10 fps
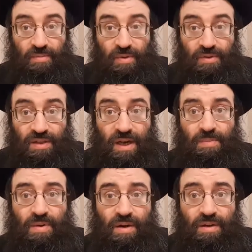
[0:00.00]
про
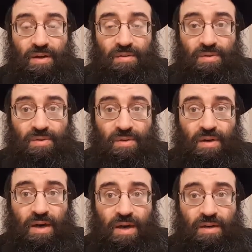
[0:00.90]
Стайплера, Рава
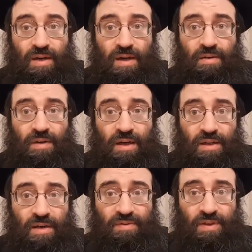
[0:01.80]
роли Якова
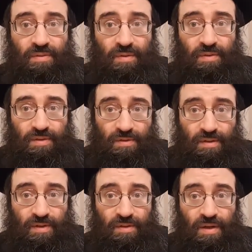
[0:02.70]
Коневского его
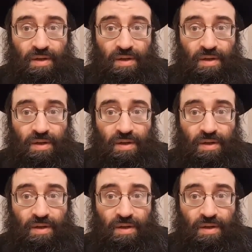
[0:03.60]
называют,